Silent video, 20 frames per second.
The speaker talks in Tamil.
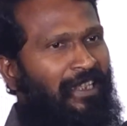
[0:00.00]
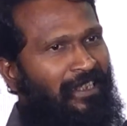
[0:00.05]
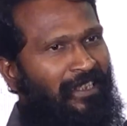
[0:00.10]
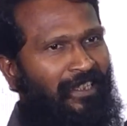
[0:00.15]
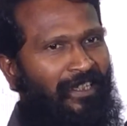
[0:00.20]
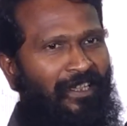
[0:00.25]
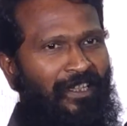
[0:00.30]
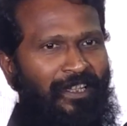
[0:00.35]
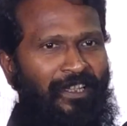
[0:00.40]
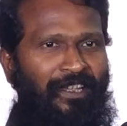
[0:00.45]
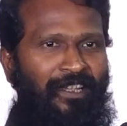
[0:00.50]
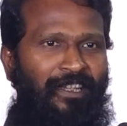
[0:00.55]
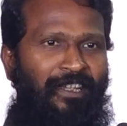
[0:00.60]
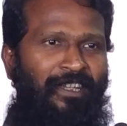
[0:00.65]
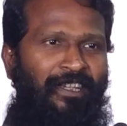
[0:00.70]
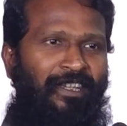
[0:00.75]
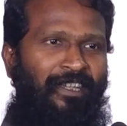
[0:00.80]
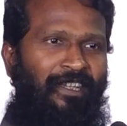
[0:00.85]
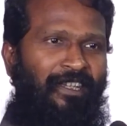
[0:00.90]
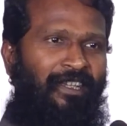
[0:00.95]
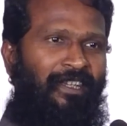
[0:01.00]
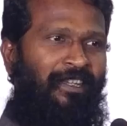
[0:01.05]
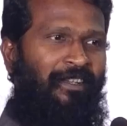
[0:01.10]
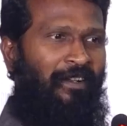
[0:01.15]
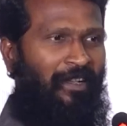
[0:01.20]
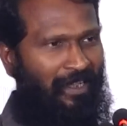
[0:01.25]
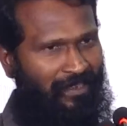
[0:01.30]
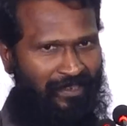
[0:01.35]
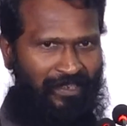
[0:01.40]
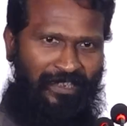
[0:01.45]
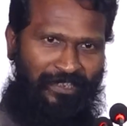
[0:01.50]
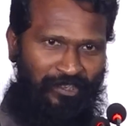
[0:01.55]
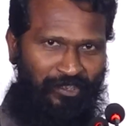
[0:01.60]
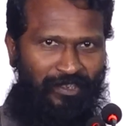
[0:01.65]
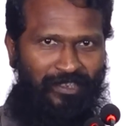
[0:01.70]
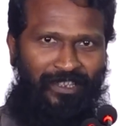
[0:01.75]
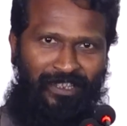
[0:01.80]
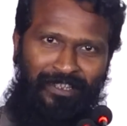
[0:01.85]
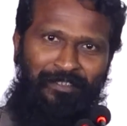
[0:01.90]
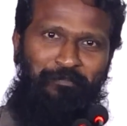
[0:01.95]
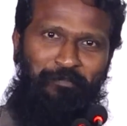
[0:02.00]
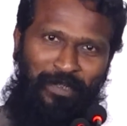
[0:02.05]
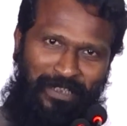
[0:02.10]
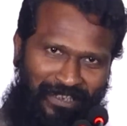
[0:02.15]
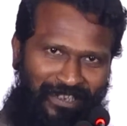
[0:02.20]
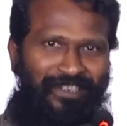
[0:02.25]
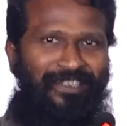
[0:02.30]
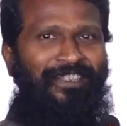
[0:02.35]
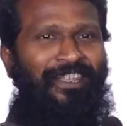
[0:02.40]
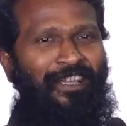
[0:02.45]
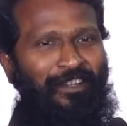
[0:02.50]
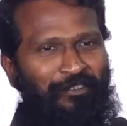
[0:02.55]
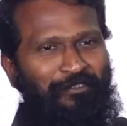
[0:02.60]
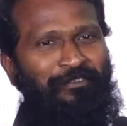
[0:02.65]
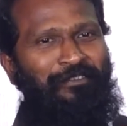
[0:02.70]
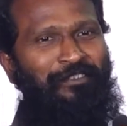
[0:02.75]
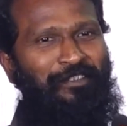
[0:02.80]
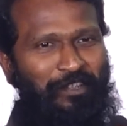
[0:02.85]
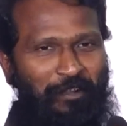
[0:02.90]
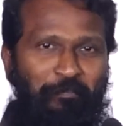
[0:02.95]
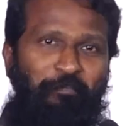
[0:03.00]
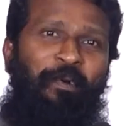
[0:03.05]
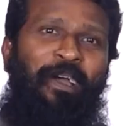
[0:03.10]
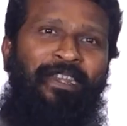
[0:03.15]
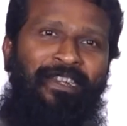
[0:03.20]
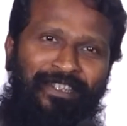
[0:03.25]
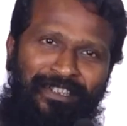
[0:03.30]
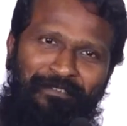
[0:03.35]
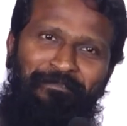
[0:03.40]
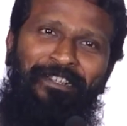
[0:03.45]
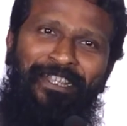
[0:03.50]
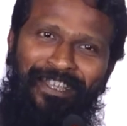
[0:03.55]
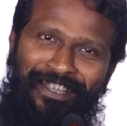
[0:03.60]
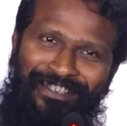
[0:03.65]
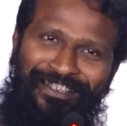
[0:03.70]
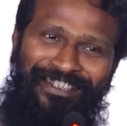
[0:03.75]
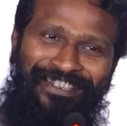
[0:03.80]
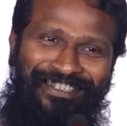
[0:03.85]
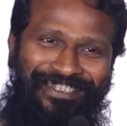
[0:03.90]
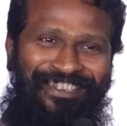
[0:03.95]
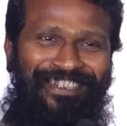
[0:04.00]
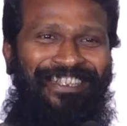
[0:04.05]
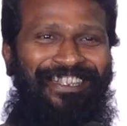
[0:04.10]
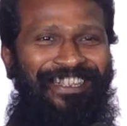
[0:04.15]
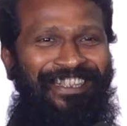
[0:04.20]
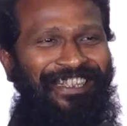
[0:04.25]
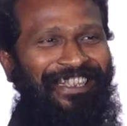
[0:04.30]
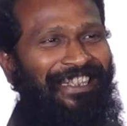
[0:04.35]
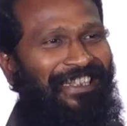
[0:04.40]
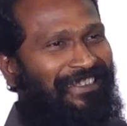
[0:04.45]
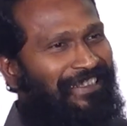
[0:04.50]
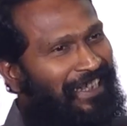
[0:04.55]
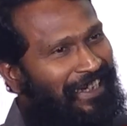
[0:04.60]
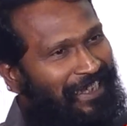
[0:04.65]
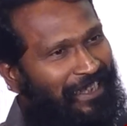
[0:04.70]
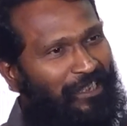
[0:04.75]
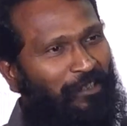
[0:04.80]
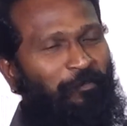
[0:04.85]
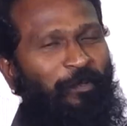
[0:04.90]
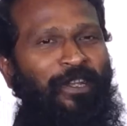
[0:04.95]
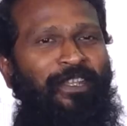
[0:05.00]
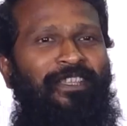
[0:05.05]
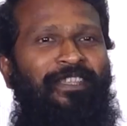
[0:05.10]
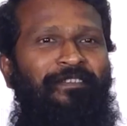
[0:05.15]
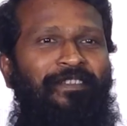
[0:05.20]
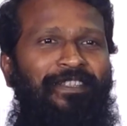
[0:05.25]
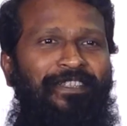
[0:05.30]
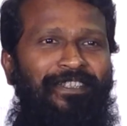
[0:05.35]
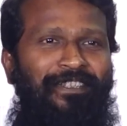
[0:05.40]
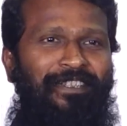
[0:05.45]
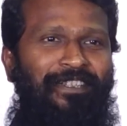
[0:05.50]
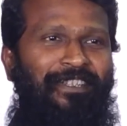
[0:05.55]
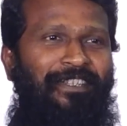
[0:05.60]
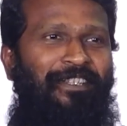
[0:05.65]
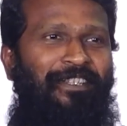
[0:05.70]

இதை அது கஷ்டம்தான் பட் இருந்தாலும் கம்பேரிட்டிவ்லி அது ஈஸி சரி இந்த படத்தை வந்து